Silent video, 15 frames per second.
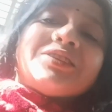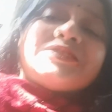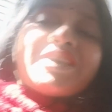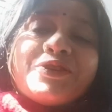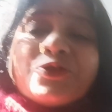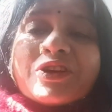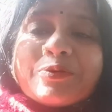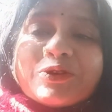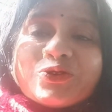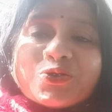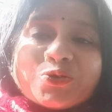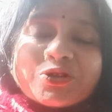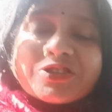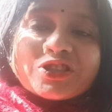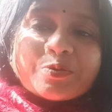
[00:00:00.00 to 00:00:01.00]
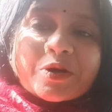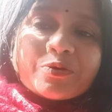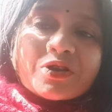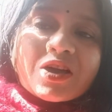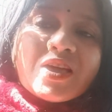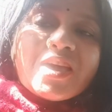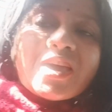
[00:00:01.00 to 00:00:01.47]
যাই হোক এবছর কোথায় যেতে পারবো
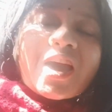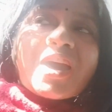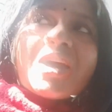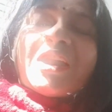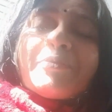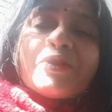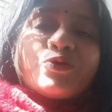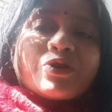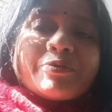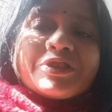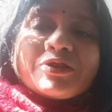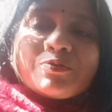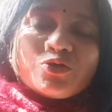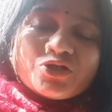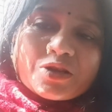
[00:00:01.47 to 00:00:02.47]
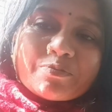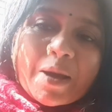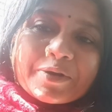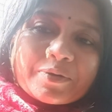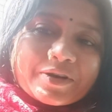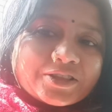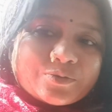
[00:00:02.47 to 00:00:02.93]
না আর আমার আমাদের বুঝতেই
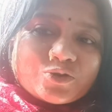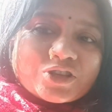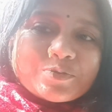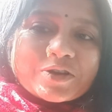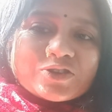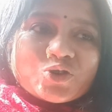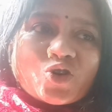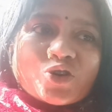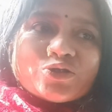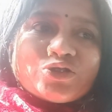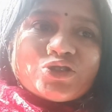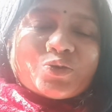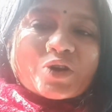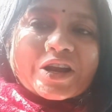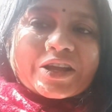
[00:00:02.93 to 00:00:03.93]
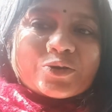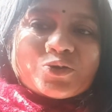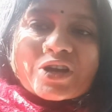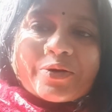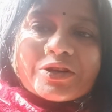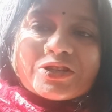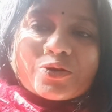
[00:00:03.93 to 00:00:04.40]
বাপের বাড়িতে বুঝতেই পারছো ঘর হচ্ছে ওখানে একটু
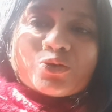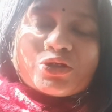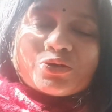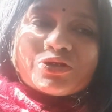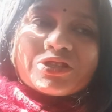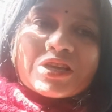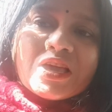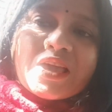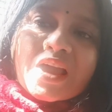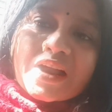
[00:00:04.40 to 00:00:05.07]
যাওয়া আসা করতে হচ্ছে